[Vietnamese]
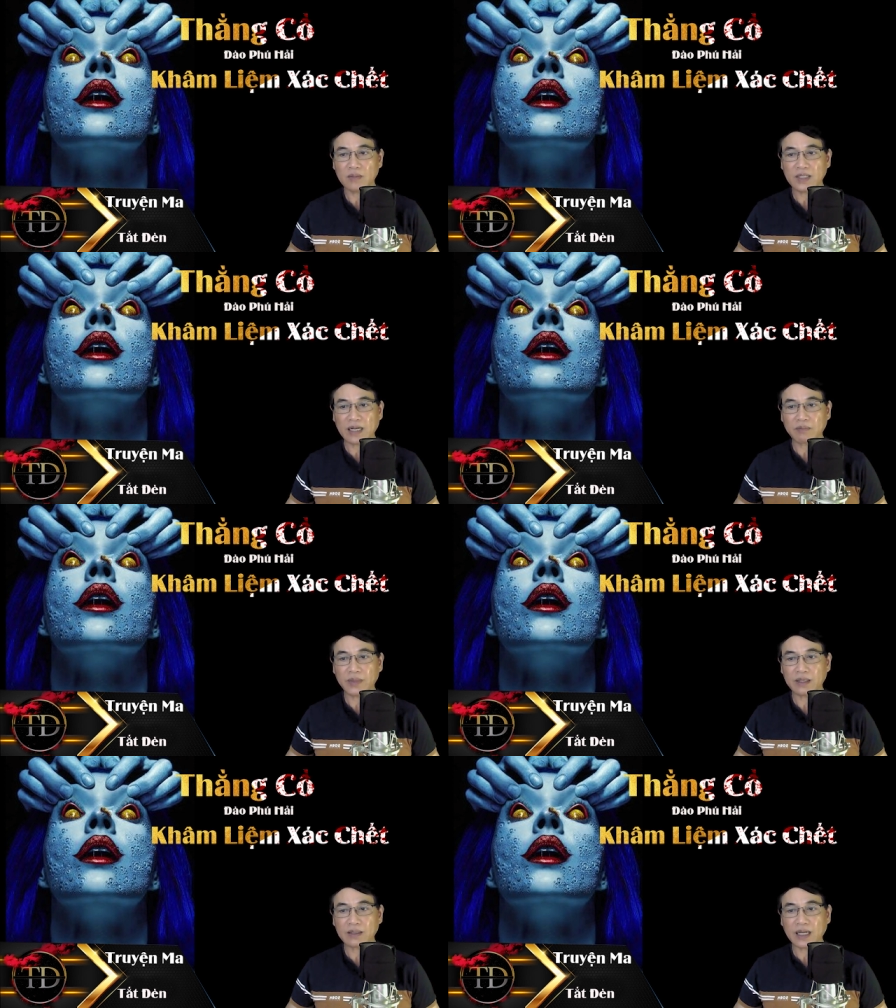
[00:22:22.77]
đặc
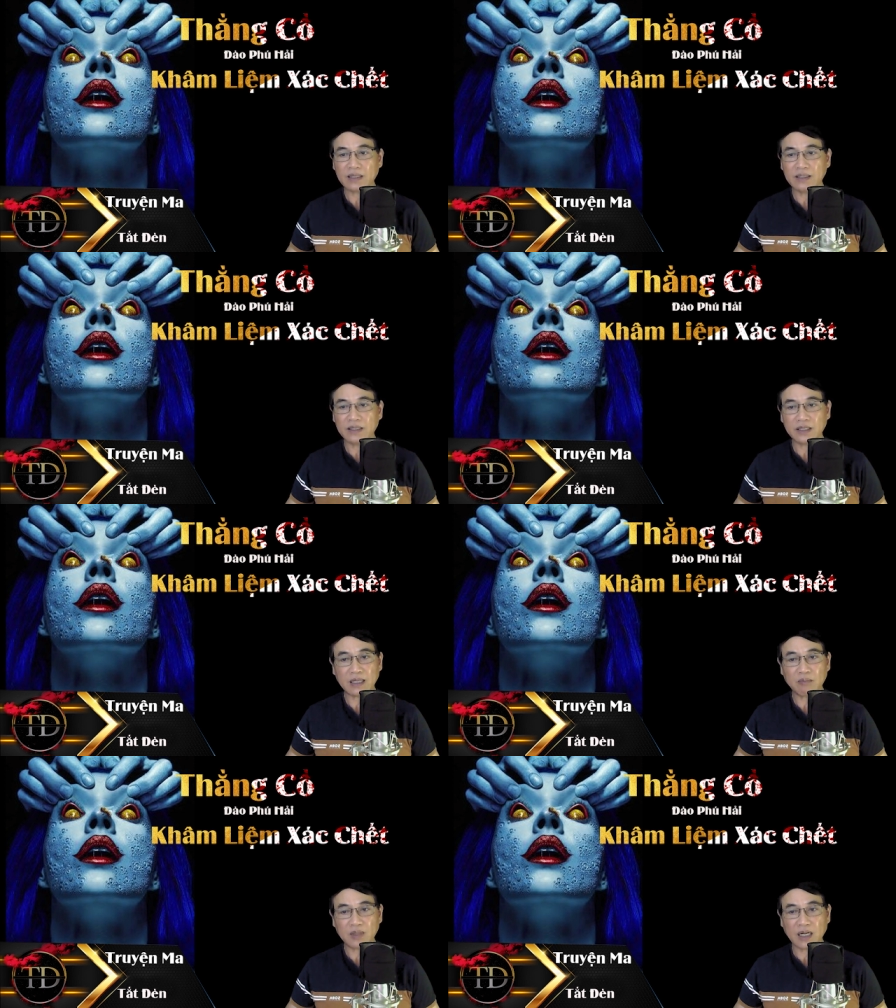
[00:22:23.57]
biệt là người
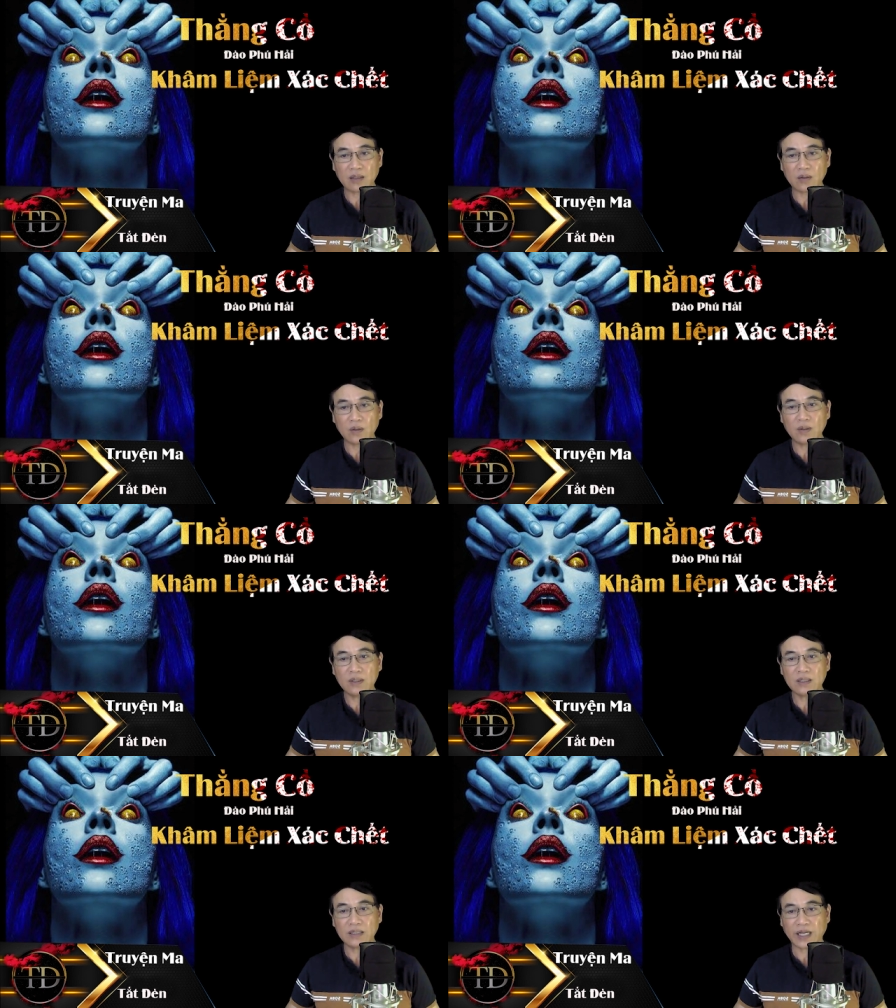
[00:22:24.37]
tâm thần uống
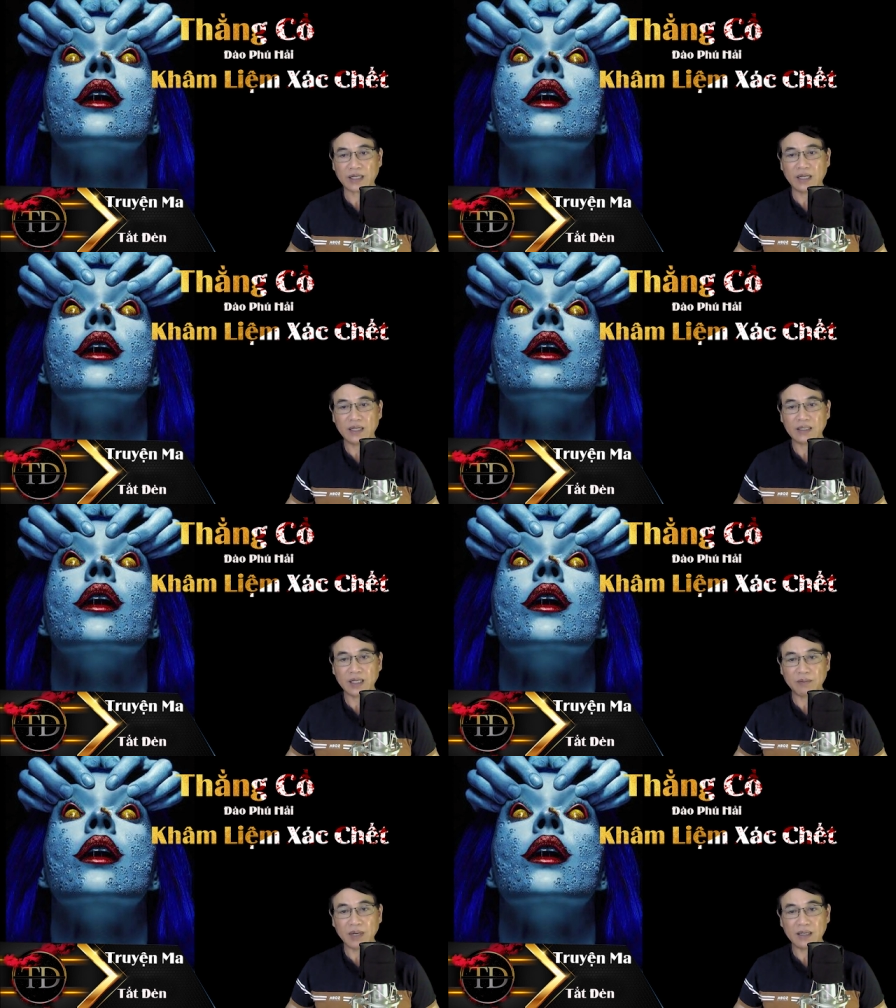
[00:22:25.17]
nước này
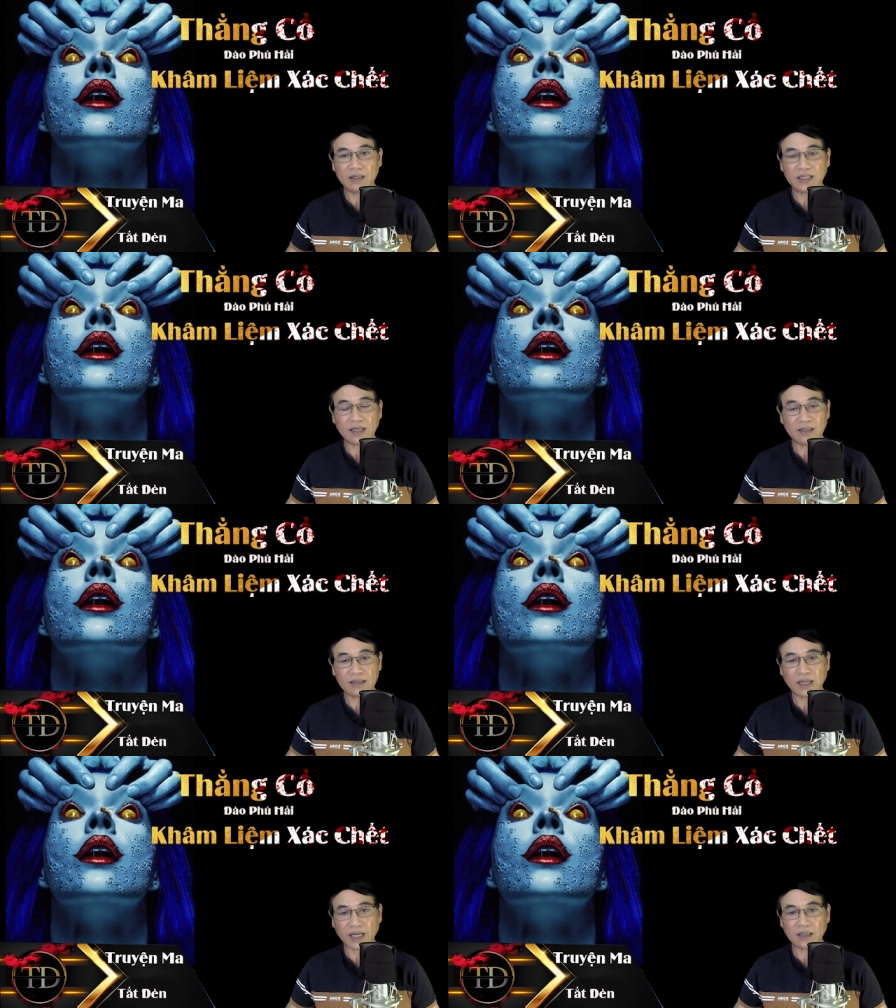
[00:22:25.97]
thì bệnh sẽ
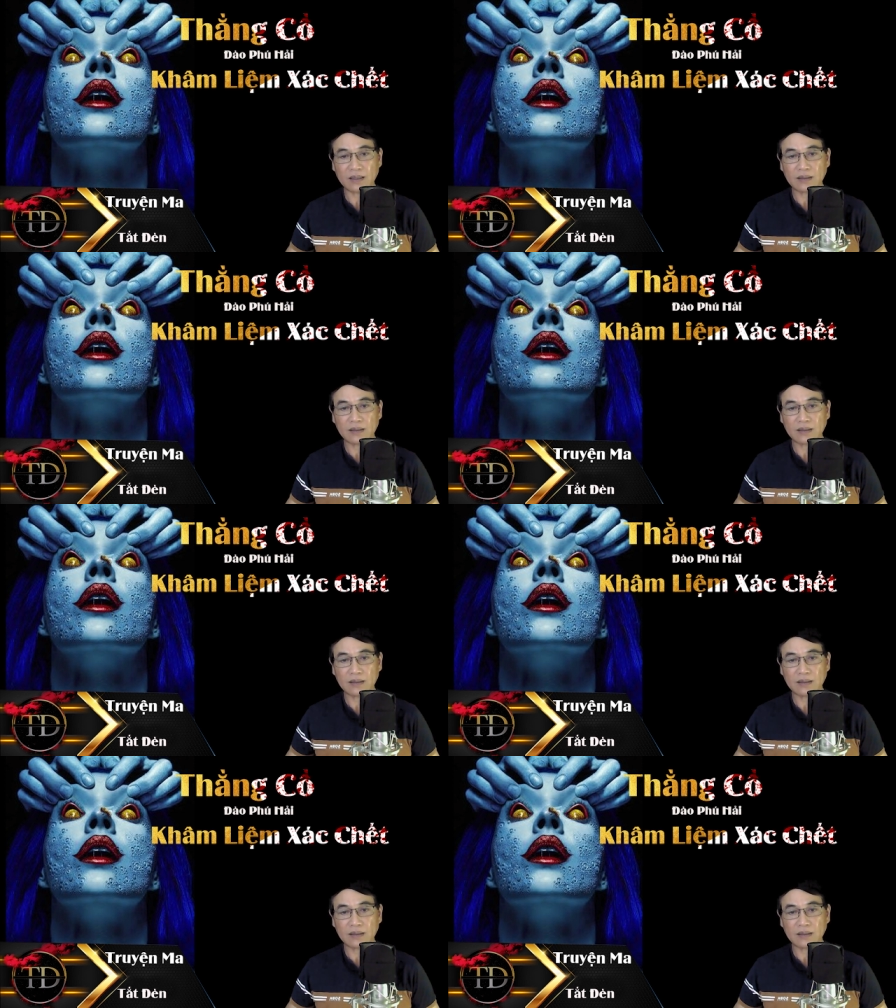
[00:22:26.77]
dứt ngay.